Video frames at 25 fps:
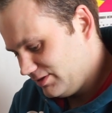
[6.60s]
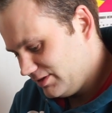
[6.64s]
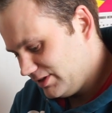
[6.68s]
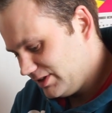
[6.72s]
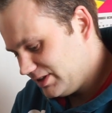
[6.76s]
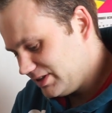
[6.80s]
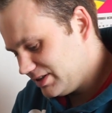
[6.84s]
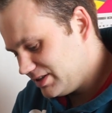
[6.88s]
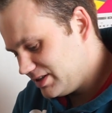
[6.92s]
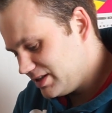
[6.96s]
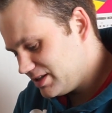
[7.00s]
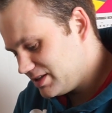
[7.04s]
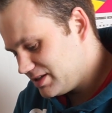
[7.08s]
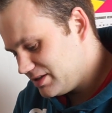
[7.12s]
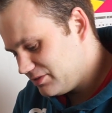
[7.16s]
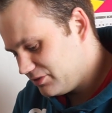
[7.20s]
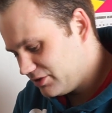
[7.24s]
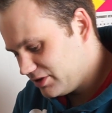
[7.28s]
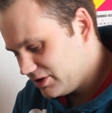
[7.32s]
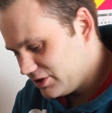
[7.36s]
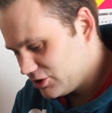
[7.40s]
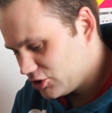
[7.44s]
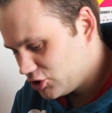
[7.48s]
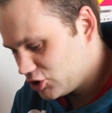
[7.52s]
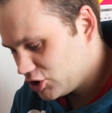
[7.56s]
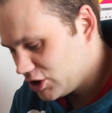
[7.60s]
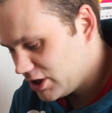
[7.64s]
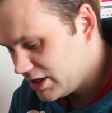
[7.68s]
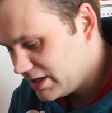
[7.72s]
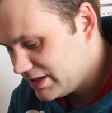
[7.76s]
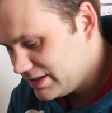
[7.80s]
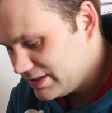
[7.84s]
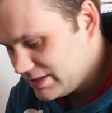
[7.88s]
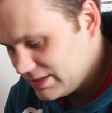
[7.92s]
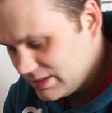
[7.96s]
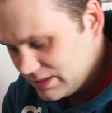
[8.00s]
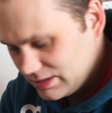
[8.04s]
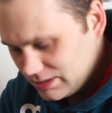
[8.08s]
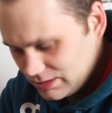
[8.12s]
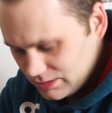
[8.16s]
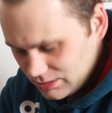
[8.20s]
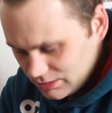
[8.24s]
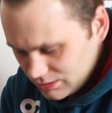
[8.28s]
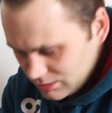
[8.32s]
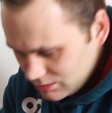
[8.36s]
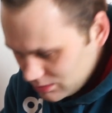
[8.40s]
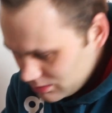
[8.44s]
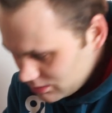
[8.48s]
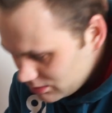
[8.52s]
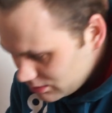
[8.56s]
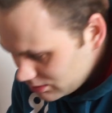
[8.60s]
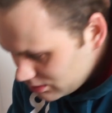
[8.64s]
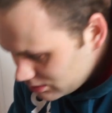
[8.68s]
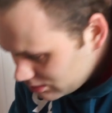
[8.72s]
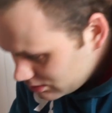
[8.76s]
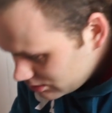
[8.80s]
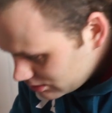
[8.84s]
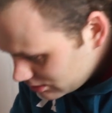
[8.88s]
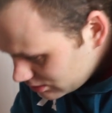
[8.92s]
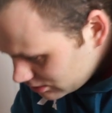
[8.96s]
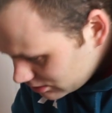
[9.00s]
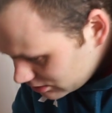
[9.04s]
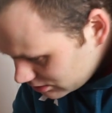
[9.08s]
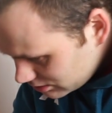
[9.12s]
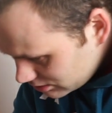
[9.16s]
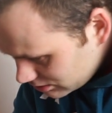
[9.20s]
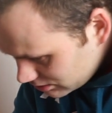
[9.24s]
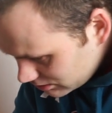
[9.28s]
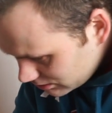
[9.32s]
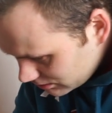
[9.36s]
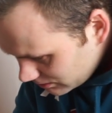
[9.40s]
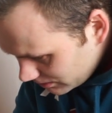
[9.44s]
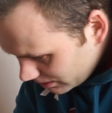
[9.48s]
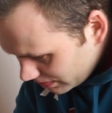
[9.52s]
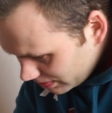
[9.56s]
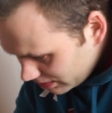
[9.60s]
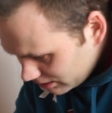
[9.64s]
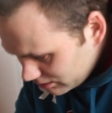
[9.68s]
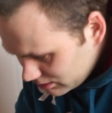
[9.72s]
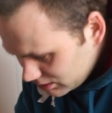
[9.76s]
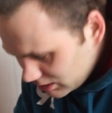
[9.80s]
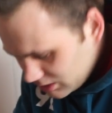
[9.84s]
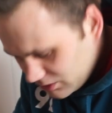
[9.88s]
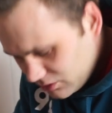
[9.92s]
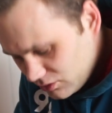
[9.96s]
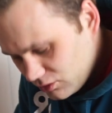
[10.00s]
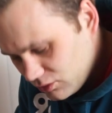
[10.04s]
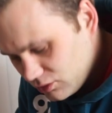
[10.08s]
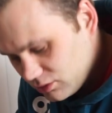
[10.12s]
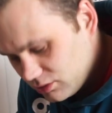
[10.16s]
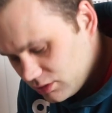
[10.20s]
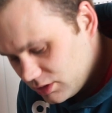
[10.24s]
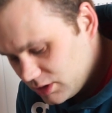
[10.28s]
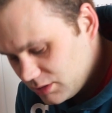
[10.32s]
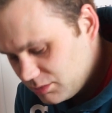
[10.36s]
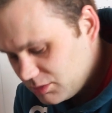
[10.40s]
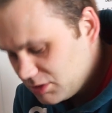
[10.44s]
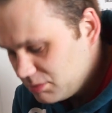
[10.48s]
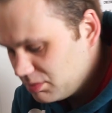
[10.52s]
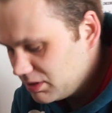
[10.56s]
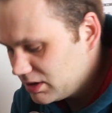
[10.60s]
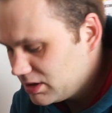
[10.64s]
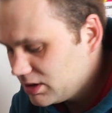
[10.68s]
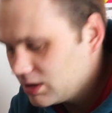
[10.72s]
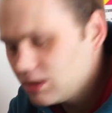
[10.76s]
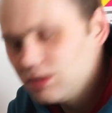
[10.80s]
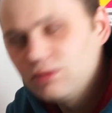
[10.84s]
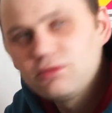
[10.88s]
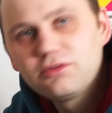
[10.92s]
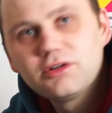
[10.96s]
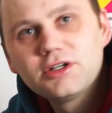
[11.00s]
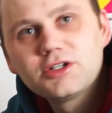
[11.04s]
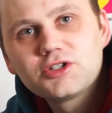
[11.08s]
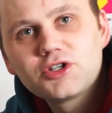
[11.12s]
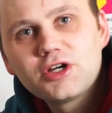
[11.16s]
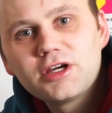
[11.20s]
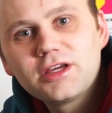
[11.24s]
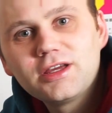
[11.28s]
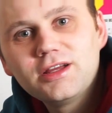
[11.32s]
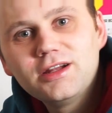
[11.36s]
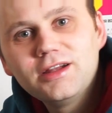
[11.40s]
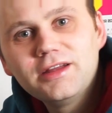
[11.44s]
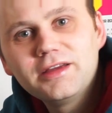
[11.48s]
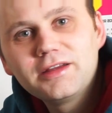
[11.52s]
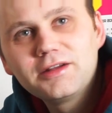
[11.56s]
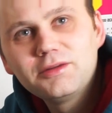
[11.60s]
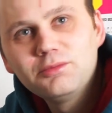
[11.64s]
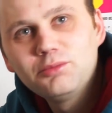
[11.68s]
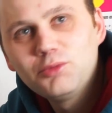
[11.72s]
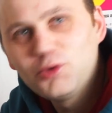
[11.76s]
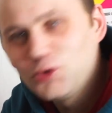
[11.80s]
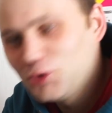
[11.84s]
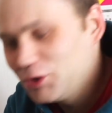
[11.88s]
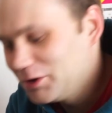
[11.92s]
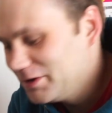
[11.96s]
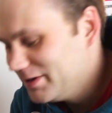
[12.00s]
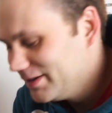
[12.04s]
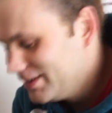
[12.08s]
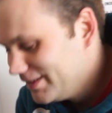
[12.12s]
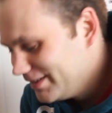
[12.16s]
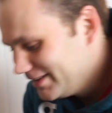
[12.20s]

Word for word: Was ist das für eine Scheiße? Achso, ich habe die Batterien falsch eingelegt. Moin.